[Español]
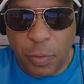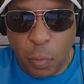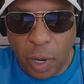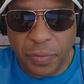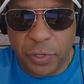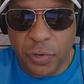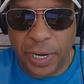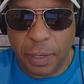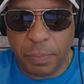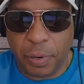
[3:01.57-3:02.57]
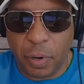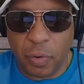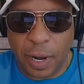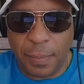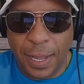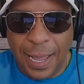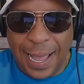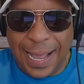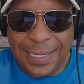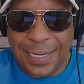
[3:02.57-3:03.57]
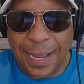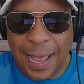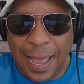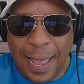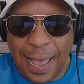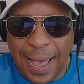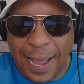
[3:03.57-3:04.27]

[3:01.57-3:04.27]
de riqueza, mi programa de trading de riqueza,